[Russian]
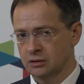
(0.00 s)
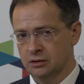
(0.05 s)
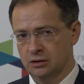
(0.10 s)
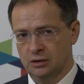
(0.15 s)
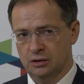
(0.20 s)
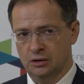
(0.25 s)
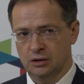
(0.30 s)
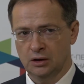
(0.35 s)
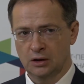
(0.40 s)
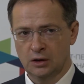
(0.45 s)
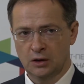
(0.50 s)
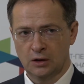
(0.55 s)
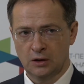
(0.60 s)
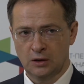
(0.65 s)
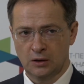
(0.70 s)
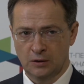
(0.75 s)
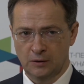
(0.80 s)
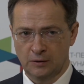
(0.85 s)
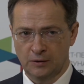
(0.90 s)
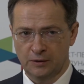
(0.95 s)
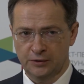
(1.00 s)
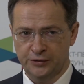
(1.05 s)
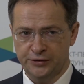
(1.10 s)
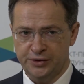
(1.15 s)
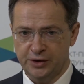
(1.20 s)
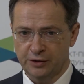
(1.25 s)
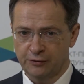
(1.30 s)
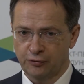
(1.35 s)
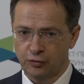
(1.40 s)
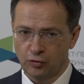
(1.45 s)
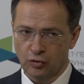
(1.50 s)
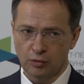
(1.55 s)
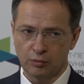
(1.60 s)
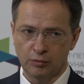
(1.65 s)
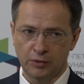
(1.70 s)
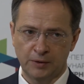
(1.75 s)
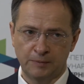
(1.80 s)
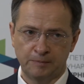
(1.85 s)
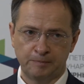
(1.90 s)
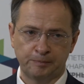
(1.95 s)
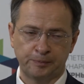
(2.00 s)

И те формы